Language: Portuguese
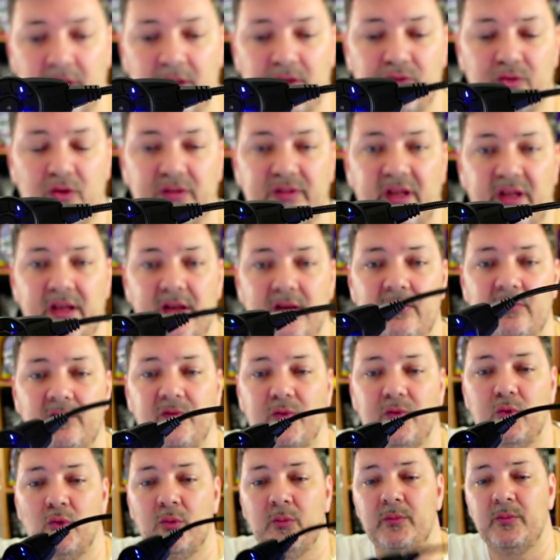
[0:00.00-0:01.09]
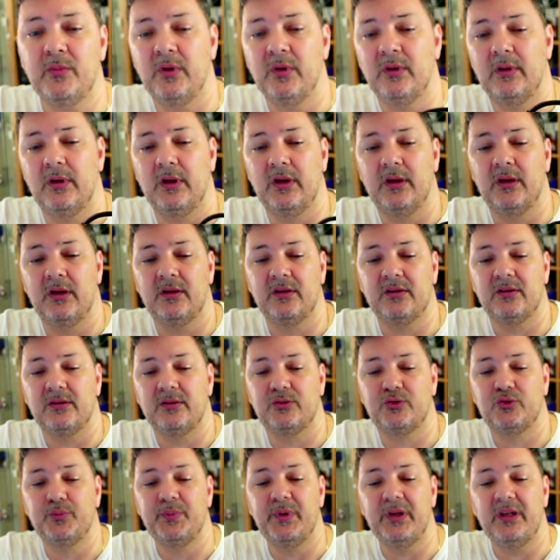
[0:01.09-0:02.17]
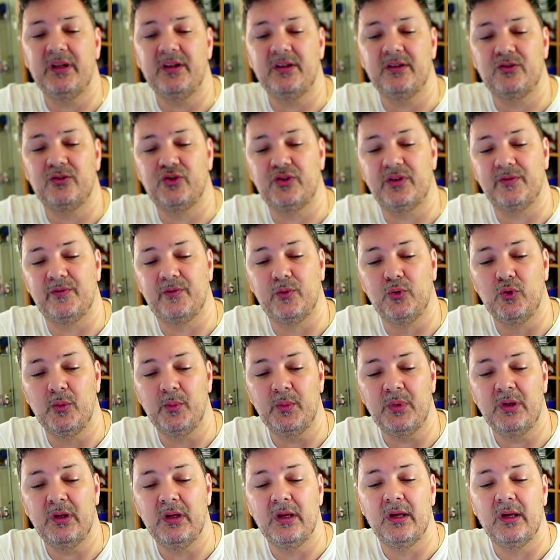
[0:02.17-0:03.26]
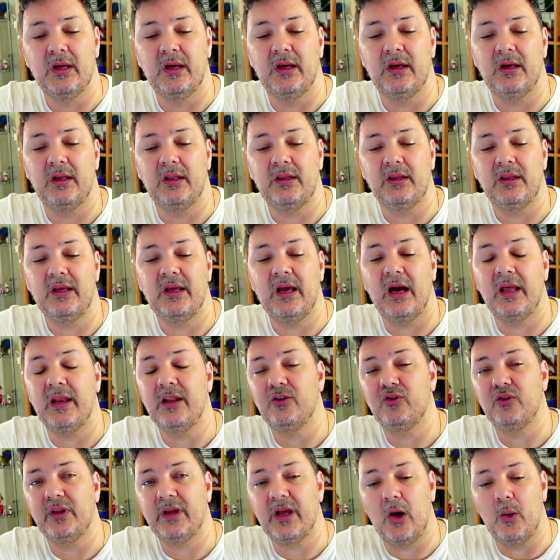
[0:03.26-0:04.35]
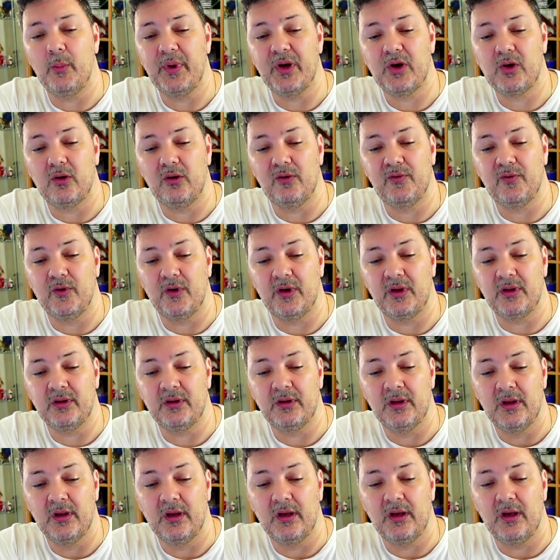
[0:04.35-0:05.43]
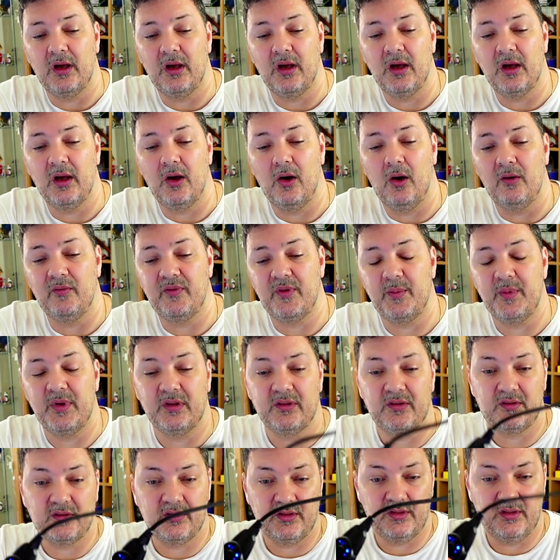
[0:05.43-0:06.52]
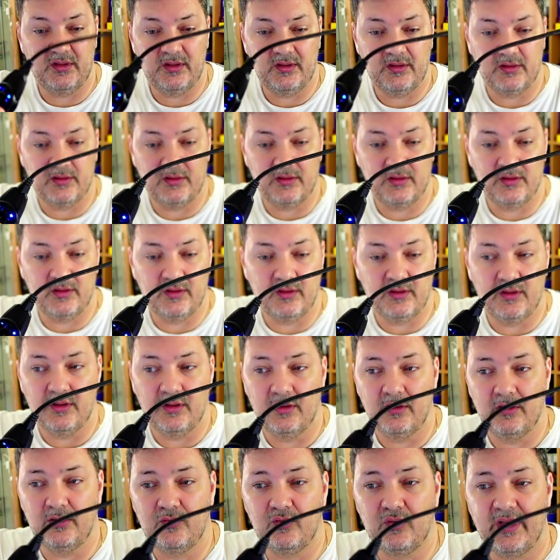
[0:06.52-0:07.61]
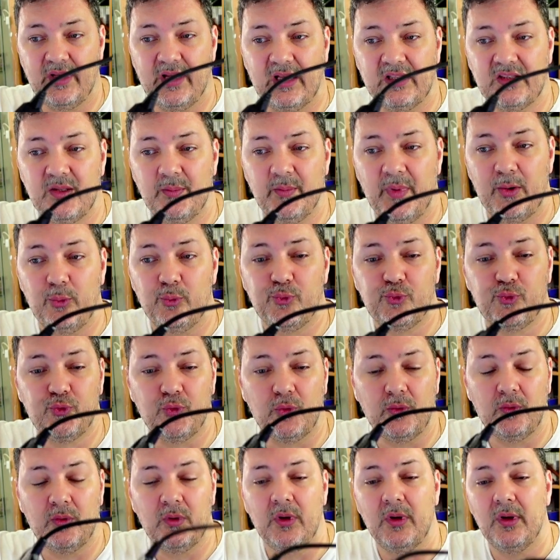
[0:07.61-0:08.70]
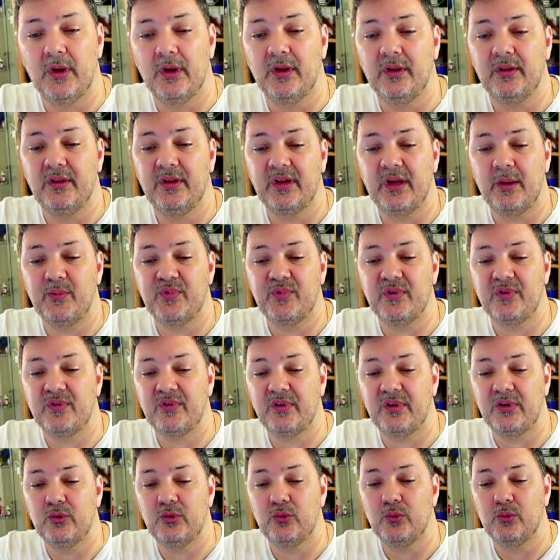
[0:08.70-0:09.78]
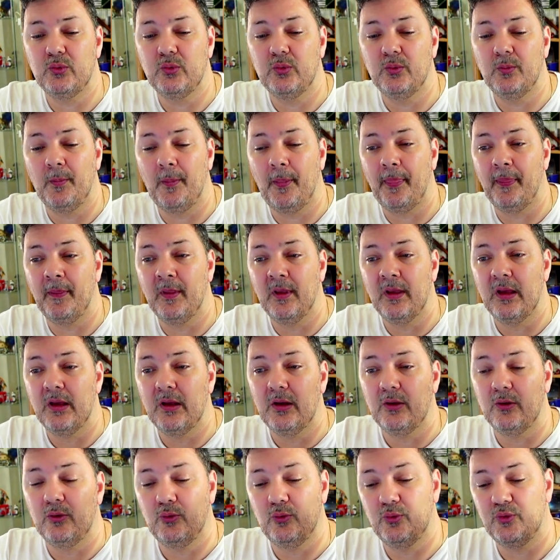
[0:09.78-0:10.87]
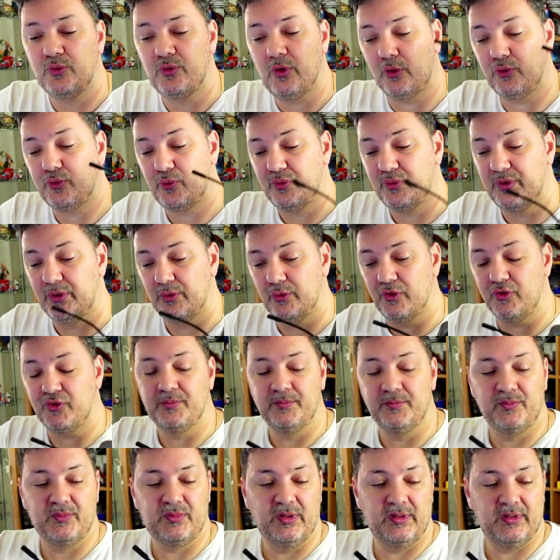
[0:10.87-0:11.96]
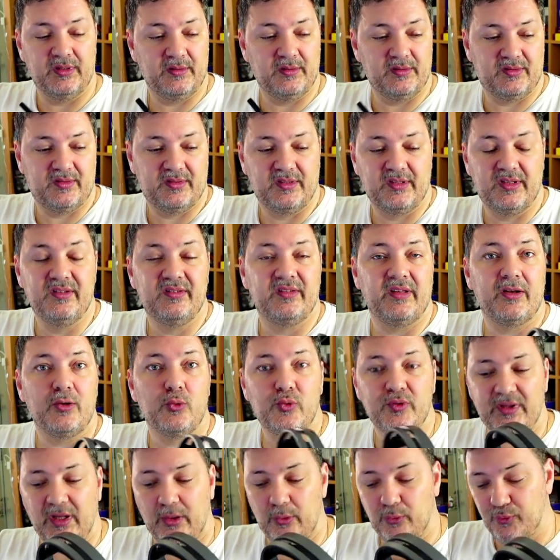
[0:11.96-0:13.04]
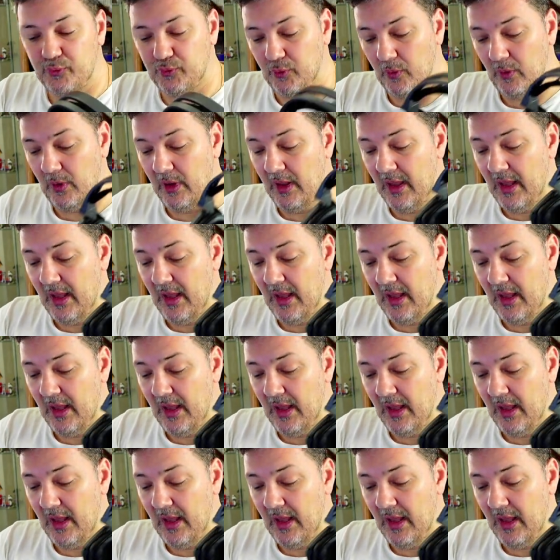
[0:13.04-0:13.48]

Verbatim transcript: só tem volume, eh, subir e descer volume, eh, ligar e desligar o microfone, obviamente, e desligar também o som, digamos assim, do, dos auscultadores, se quiserem cortar o som.